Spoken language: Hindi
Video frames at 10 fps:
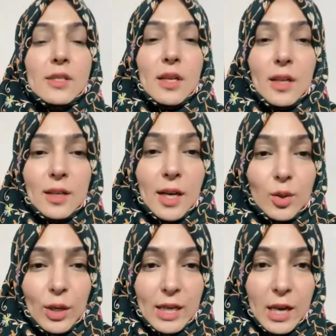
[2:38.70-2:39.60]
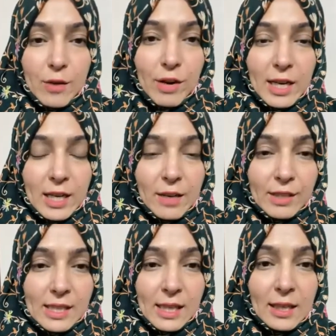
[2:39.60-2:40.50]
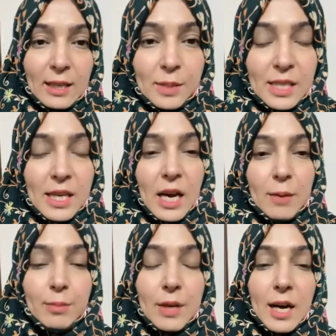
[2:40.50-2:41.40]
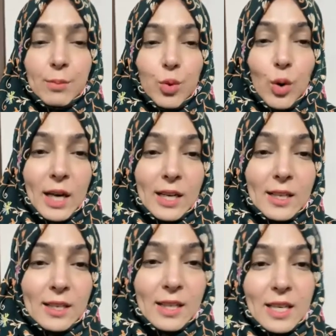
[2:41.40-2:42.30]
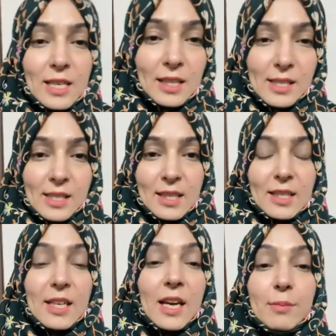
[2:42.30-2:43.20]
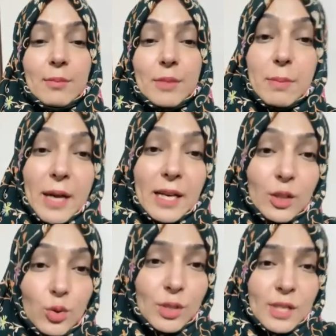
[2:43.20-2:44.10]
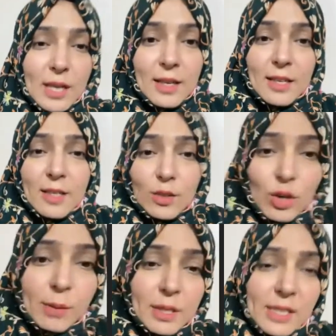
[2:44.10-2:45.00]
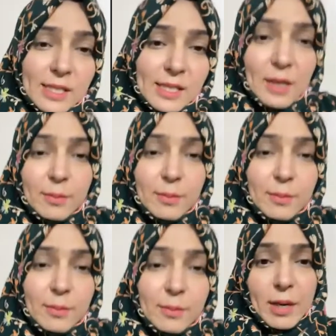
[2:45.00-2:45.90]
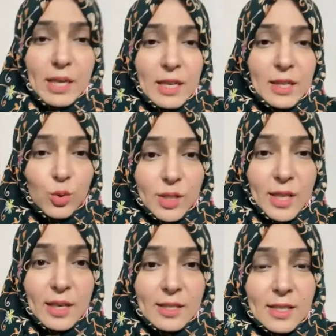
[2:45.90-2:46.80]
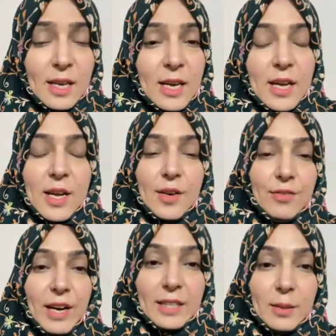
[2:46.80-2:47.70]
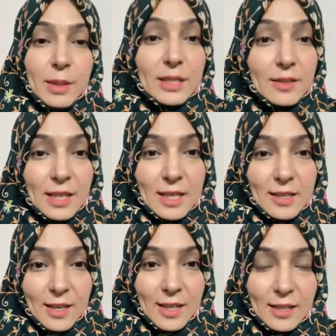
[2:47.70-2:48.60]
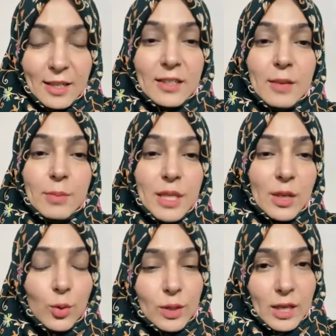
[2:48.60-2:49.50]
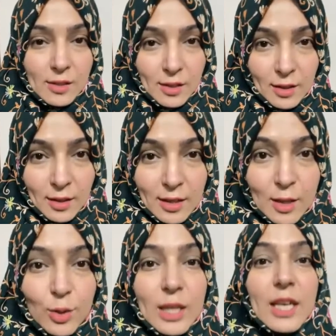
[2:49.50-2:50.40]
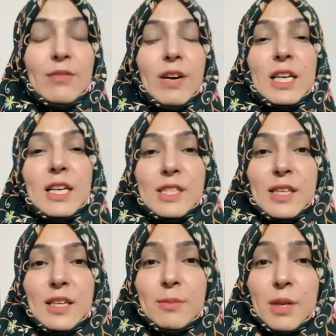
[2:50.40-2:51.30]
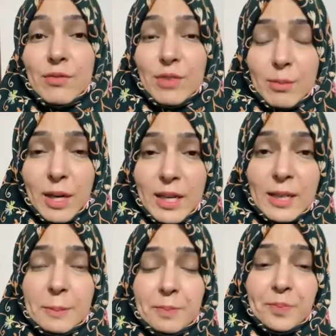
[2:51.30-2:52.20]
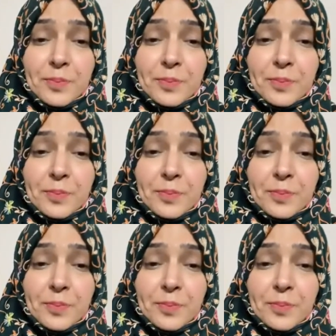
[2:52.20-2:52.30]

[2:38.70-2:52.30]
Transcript: सल्लल्लाहु अलैहि वसल्लम से अपने आप को अलग नहीं कर सकते कि हमने पहले दो साल नहीं किए तो अब ये साल हम्म। भी जो है वो हमारे लिए उस तरह से फायदा मंद नहीं रहेंगे हम्म। नबी खुदा सल्लाम ने फरमाया